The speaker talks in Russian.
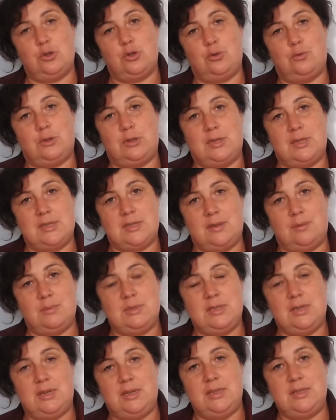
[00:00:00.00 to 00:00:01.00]
что вот на самом
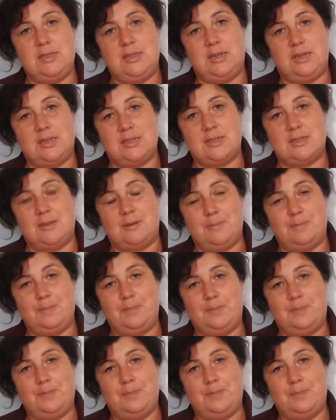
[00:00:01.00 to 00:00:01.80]
деле интересно.